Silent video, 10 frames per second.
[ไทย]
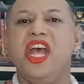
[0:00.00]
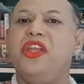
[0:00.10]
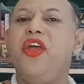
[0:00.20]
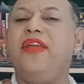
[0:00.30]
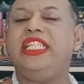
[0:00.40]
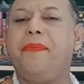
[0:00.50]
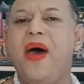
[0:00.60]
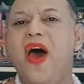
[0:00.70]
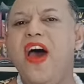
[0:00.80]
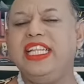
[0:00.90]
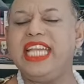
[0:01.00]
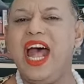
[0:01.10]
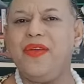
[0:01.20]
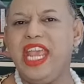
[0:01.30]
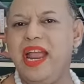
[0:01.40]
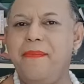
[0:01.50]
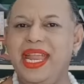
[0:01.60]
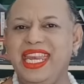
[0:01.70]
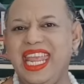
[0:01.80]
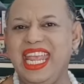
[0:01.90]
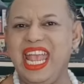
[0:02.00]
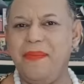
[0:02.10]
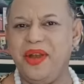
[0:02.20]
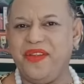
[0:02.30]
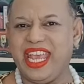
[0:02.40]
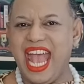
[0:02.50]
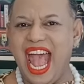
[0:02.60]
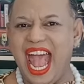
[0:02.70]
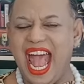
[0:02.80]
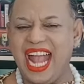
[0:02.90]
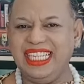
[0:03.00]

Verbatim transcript: โดยเฉพาะชาวเยอรมนี อเมริกาไอ